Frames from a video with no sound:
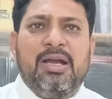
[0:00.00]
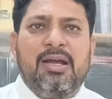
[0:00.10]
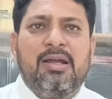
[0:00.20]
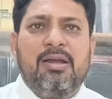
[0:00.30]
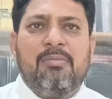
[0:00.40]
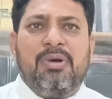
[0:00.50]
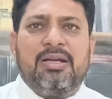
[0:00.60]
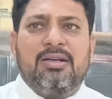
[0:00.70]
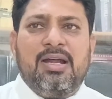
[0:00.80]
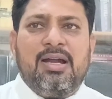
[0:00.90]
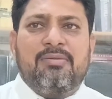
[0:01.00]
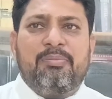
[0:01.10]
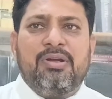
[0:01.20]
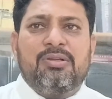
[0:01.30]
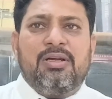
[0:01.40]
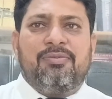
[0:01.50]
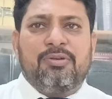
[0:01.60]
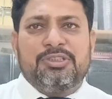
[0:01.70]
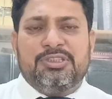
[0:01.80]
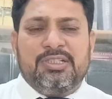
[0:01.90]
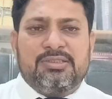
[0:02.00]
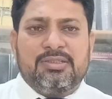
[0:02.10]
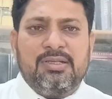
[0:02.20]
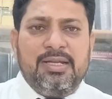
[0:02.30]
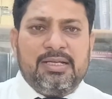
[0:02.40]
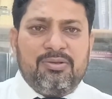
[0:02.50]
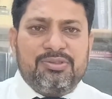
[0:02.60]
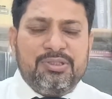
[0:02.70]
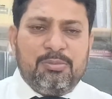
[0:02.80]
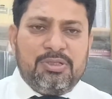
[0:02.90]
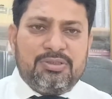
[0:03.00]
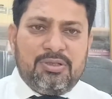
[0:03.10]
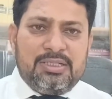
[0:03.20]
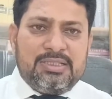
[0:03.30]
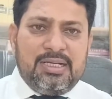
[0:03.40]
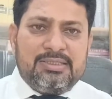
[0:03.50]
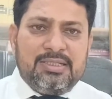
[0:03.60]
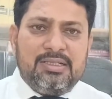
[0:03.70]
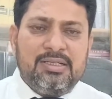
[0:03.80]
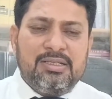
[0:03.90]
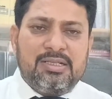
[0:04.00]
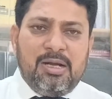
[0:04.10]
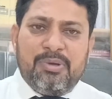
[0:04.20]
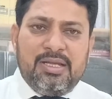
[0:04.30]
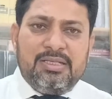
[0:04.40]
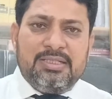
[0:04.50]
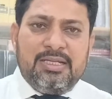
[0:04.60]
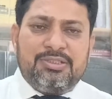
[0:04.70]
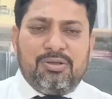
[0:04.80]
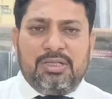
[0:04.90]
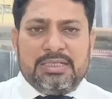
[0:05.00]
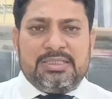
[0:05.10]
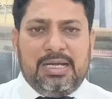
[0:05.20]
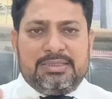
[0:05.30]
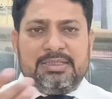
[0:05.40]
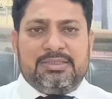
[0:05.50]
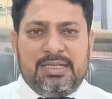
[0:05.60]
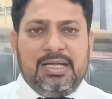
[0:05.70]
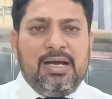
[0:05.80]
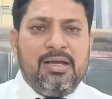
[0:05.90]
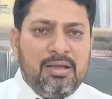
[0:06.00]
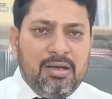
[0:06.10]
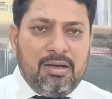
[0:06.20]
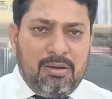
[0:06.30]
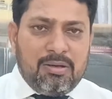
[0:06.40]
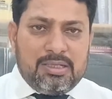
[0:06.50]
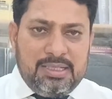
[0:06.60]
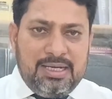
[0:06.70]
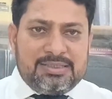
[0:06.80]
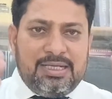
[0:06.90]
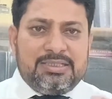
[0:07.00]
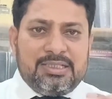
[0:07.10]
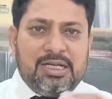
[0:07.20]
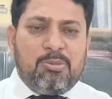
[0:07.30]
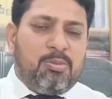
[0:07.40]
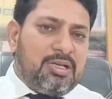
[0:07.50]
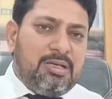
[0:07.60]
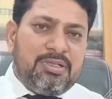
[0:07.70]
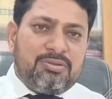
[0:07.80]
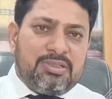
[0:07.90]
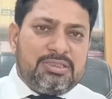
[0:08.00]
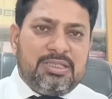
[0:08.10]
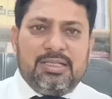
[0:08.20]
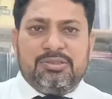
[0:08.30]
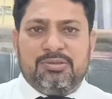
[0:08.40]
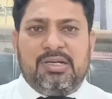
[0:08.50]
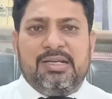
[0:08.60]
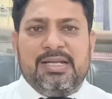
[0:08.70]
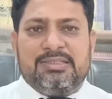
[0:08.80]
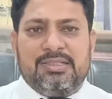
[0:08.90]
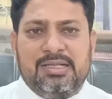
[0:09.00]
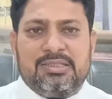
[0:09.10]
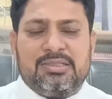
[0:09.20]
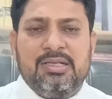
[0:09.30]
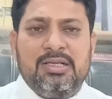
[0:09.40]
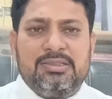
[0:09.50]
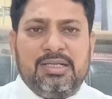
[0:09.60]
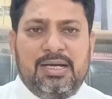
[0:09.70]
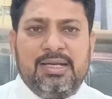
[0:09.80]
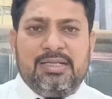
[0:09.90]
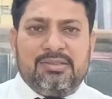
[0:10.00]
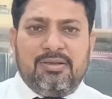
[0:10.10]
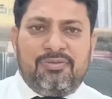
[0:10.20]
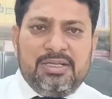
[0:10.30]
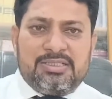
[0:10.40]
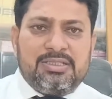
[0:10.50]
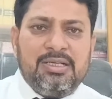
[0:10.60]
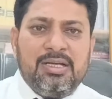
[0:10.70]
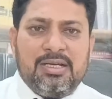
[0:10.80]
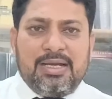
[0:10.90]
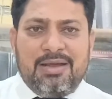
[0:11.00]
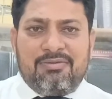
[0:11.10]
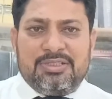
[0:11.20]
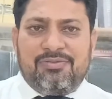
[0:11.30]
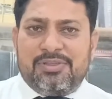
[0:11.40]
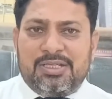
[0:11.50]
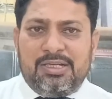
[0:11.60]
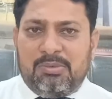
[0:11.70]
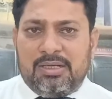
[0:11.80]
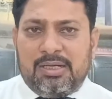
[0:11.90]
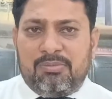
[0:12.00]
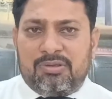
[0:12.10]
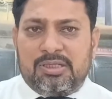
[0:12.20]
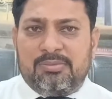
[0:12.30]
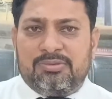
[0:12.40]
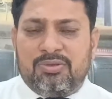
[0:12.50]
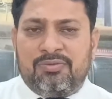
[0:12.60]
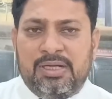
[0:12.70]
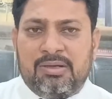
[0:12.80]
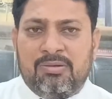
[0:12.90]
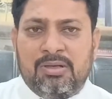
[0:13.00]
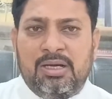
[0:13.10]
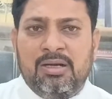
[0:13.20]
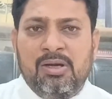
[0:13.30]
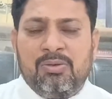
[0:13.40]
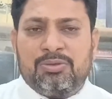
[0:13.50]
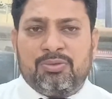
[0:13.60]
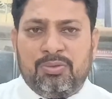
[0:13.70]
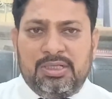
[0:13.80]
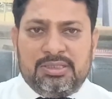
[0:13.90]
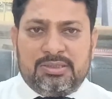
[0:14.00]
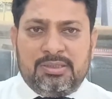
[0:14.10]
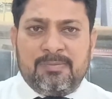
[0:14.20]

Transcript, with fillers: है बट नॉट बिलो द फोर्टीन ईयर्स लेकिन उसकी उम्र चौदह साल से कम नहीं यानी चौदह साल से ज़्यादा और अठारह साल से कम उम्र के बच्चों के साथ जो अननेचुरल लस्ट या अननेचुरल ऑफेंस गैर वजा फितरी अमल का मुर्तकब जो ऑफेंडर होगा उसको इस